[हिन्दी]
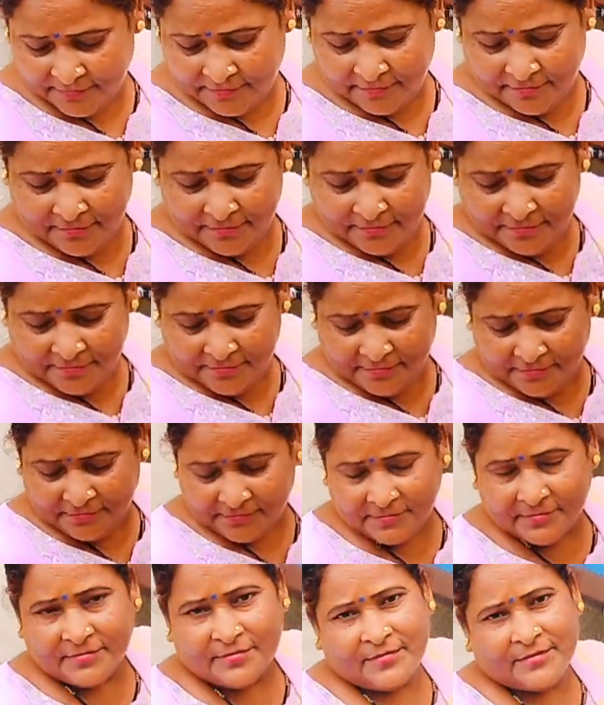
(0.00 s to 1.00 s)
चलो फिर आप
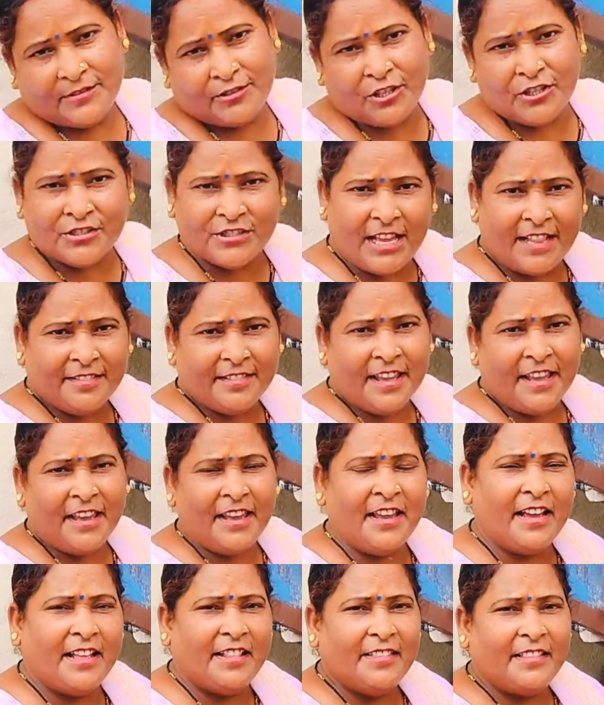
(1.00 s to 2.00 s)
अंदर तो चलते
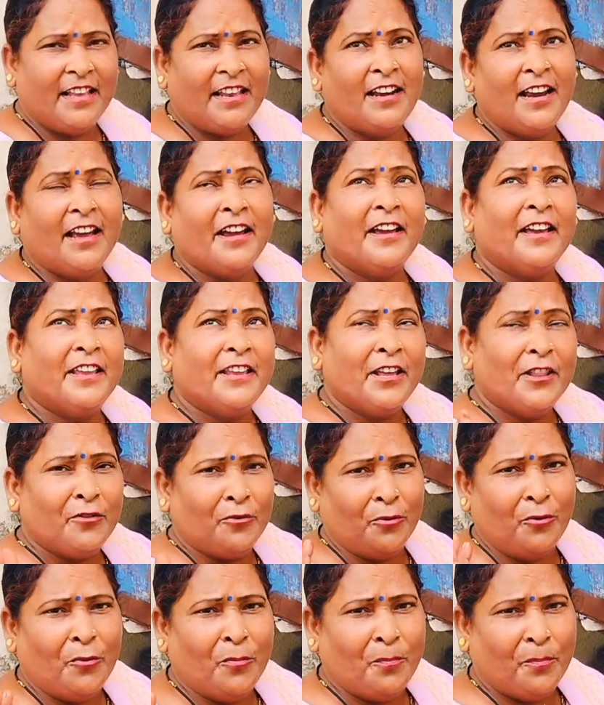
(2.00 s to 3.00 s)
हैं अंदर लग गई है
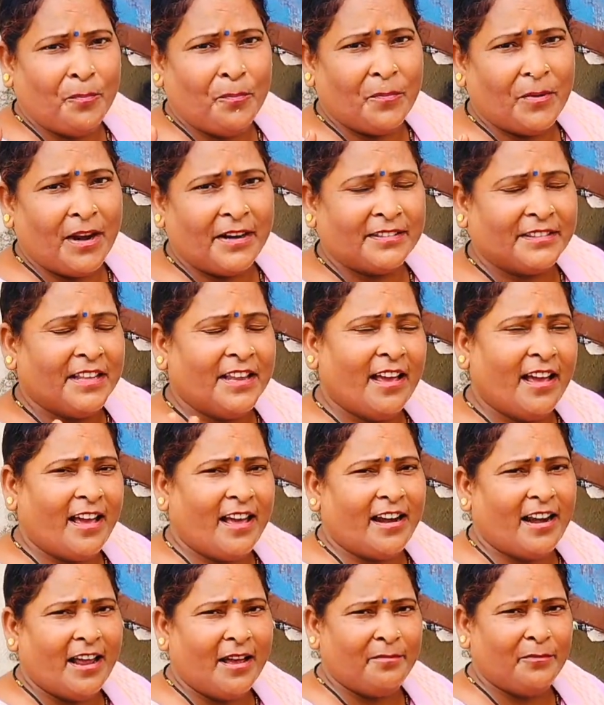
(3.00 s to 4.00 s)
धूप करते हैं
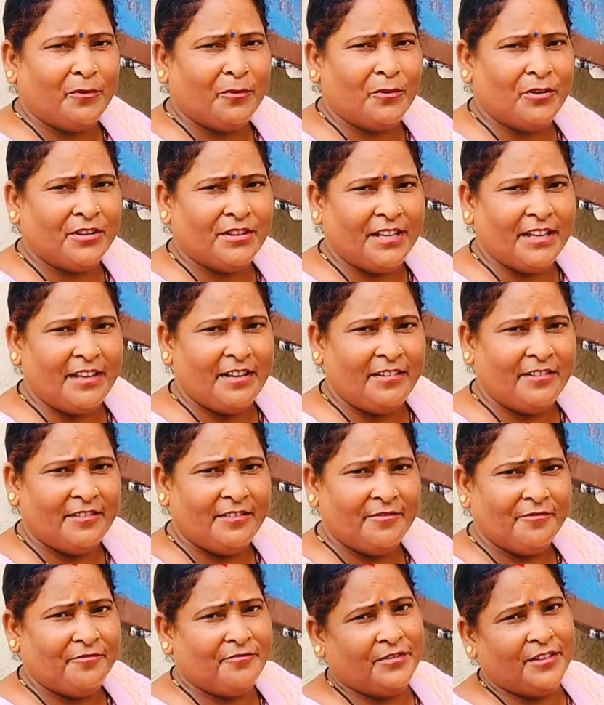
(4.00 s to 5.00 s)
आराम थोड़ी देर
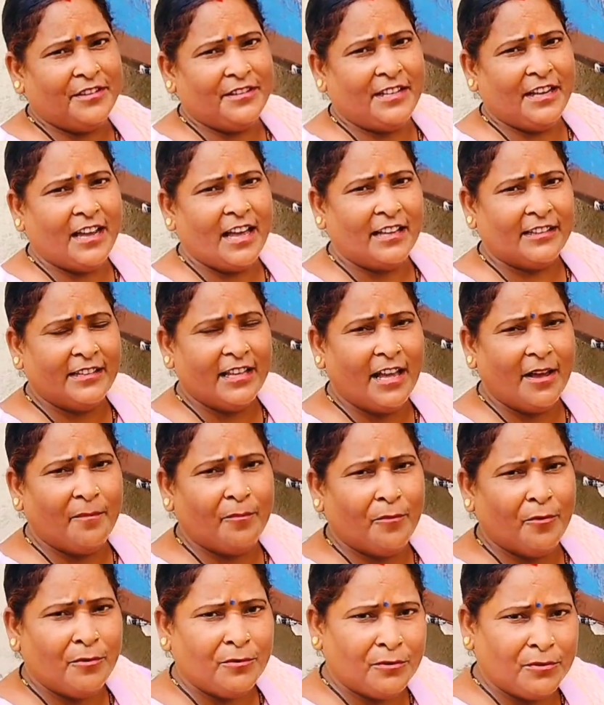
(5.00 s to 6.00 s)
फिर दिखाते हैं
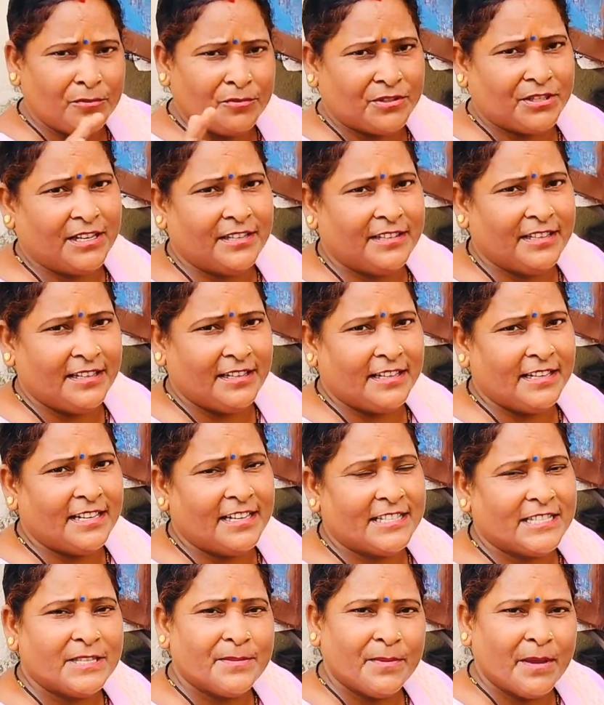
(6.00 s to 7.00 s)
आपको दूसरे दिन की
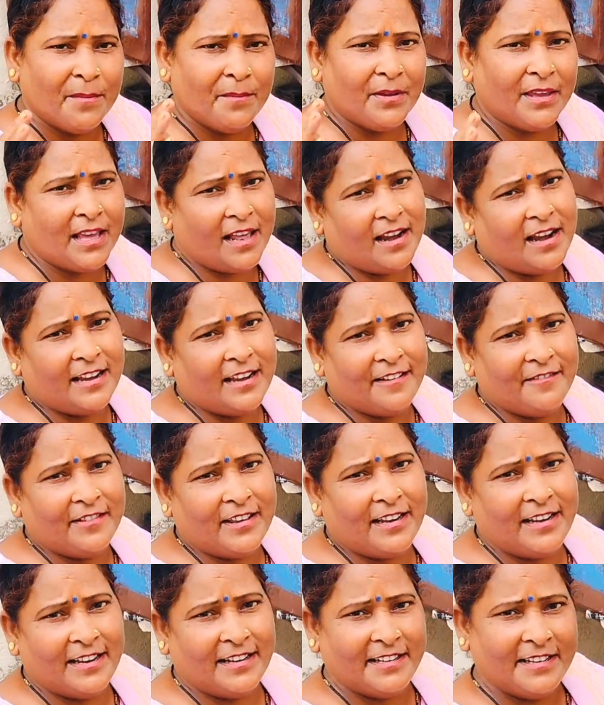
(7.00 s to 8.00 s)
रेसिपी हम क्या लाने
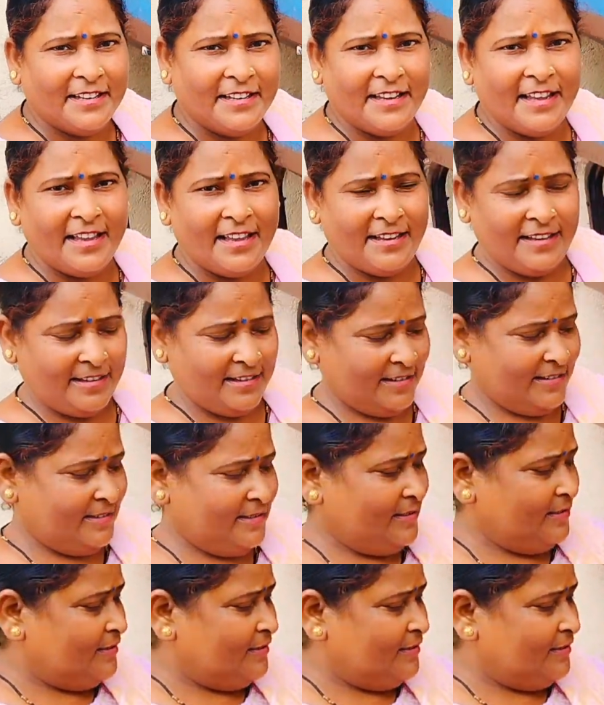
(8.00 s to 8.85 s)
वाले हैं ठीक है